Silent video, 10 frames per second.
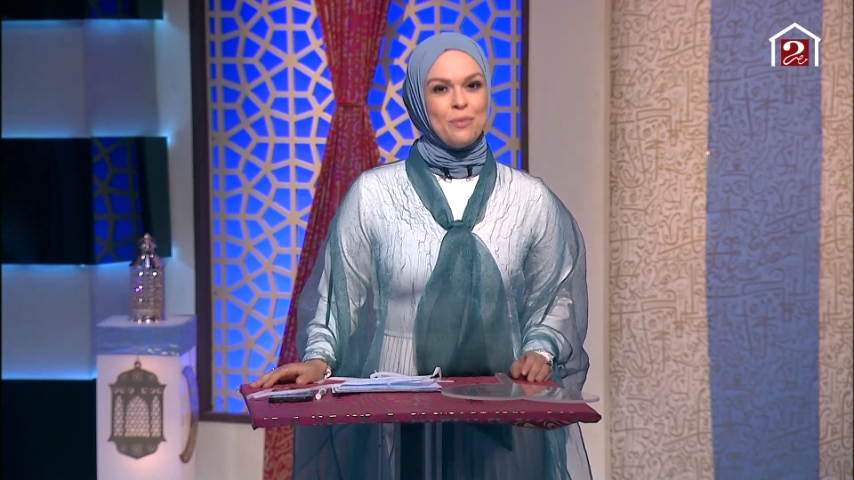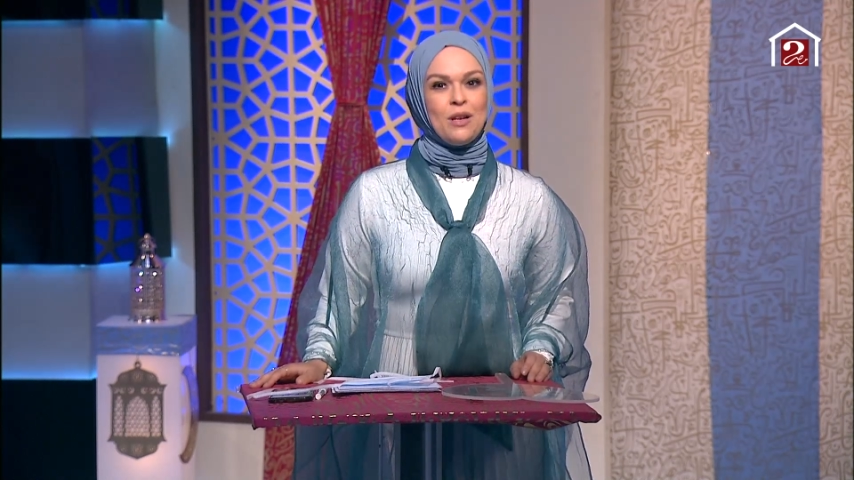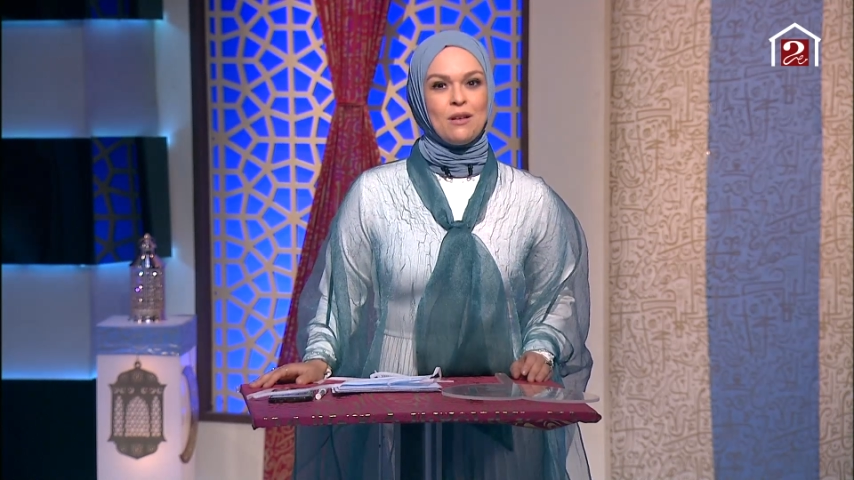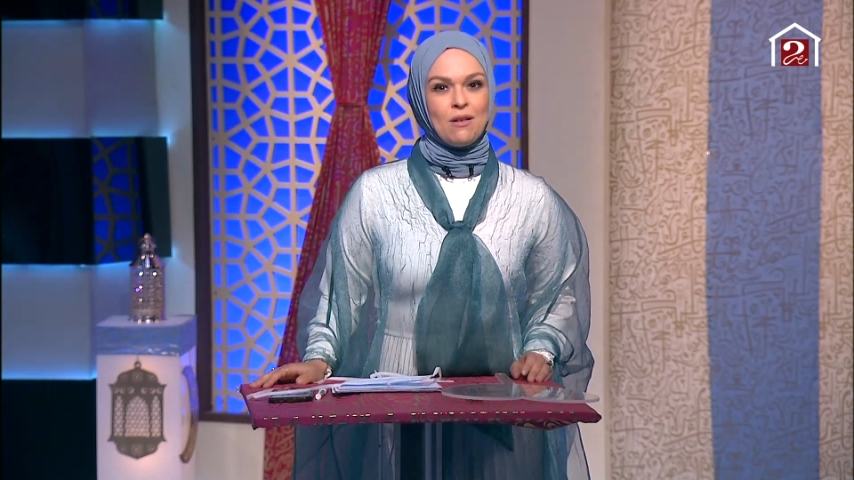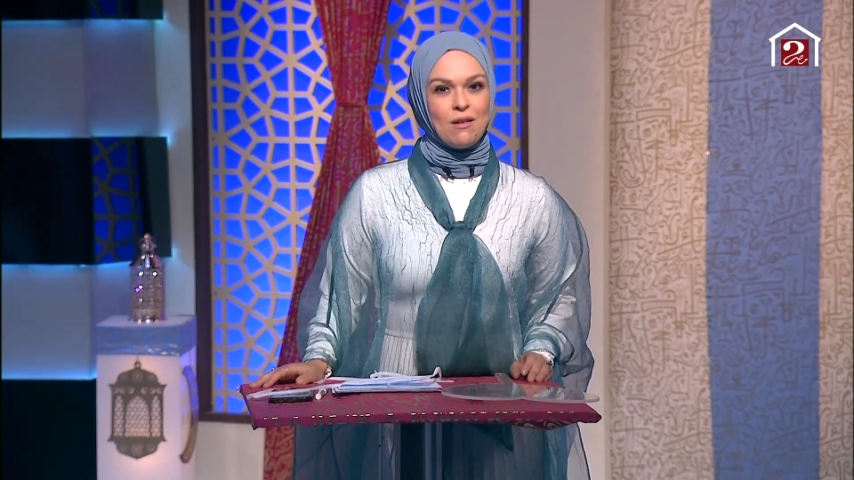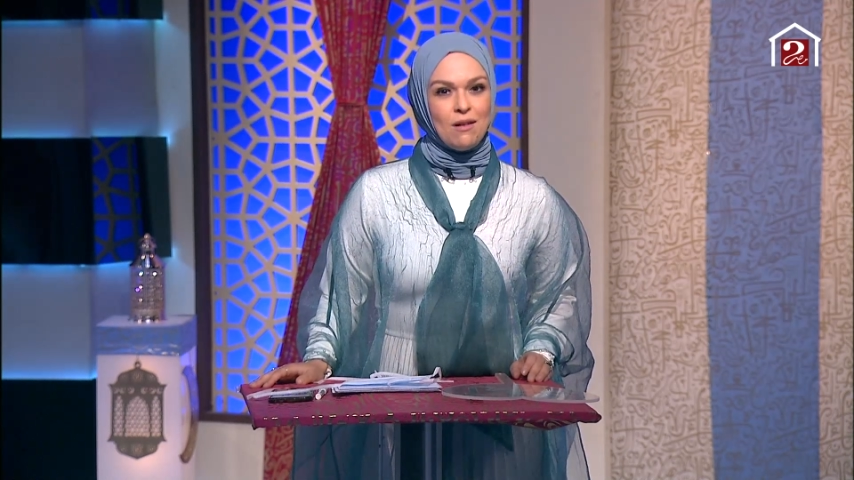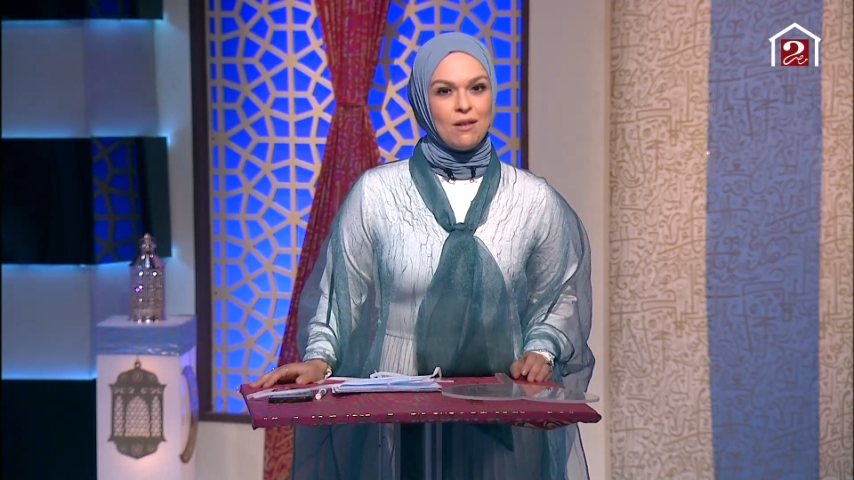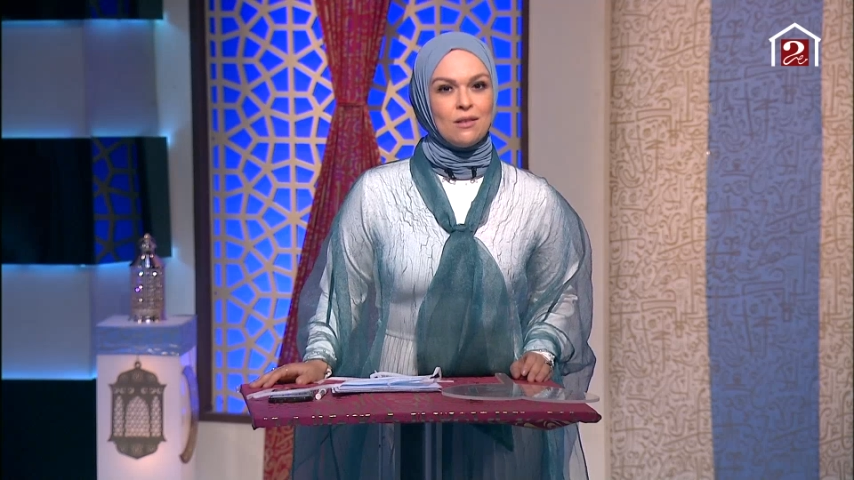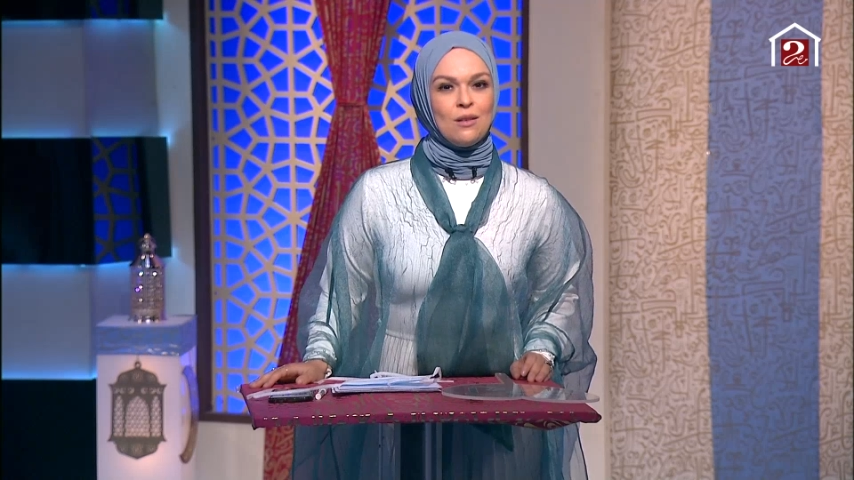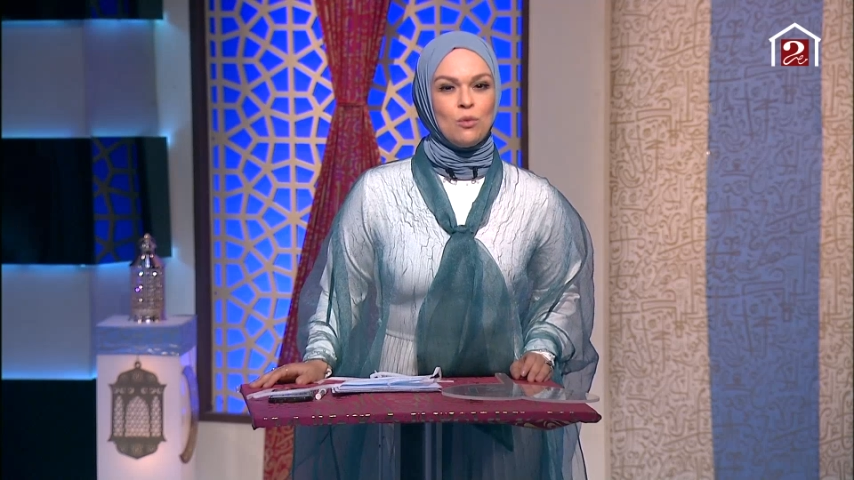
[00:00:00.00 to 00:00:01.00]

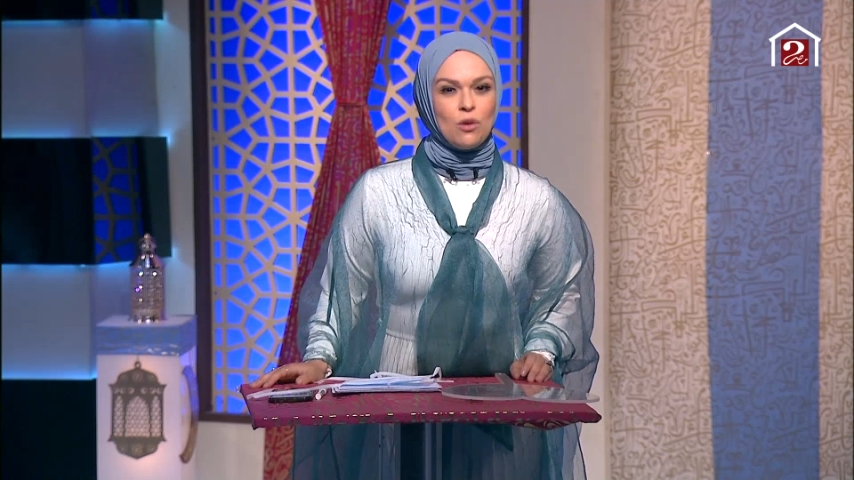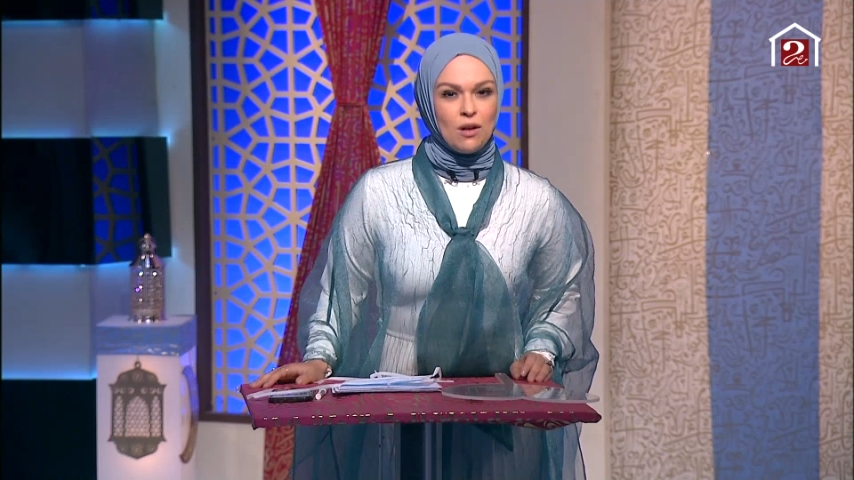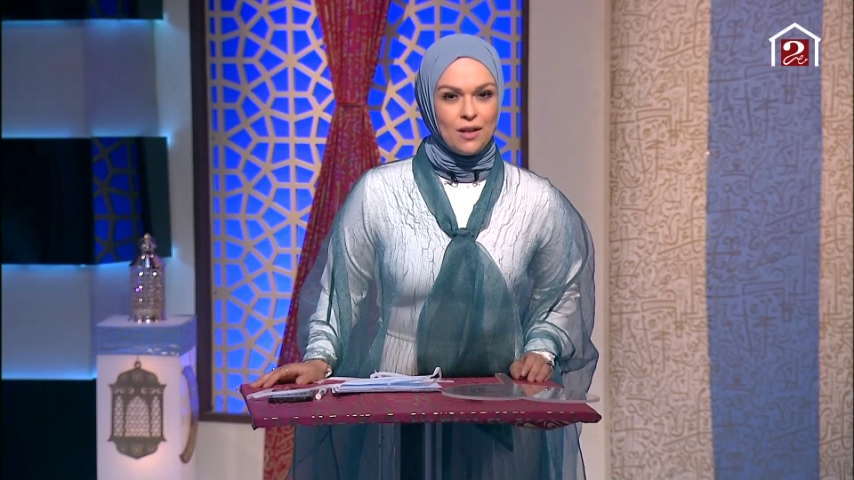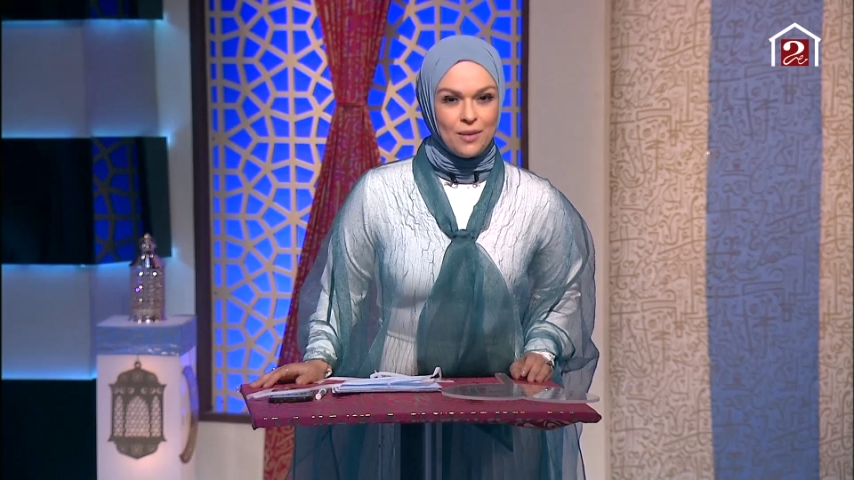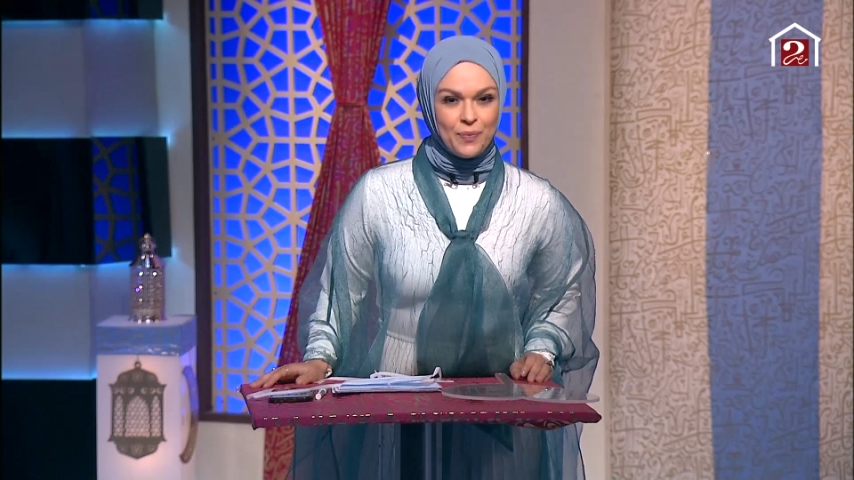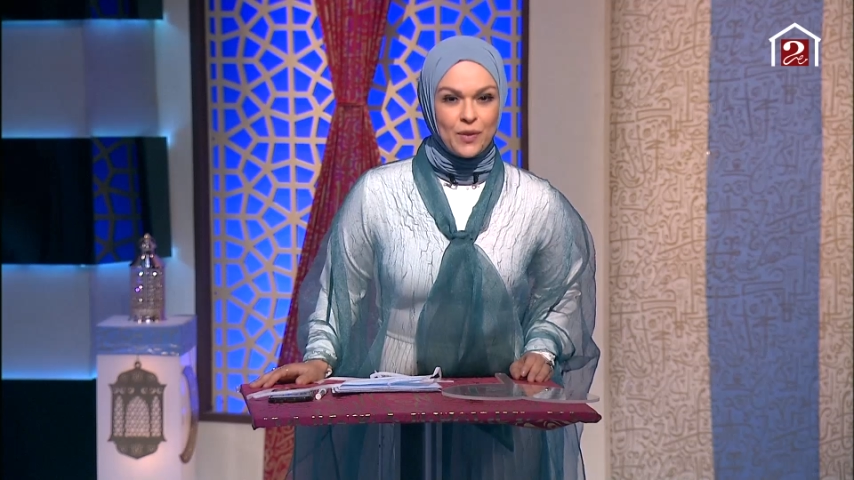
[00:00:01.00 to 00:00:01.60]
بالإجراءات الوقائية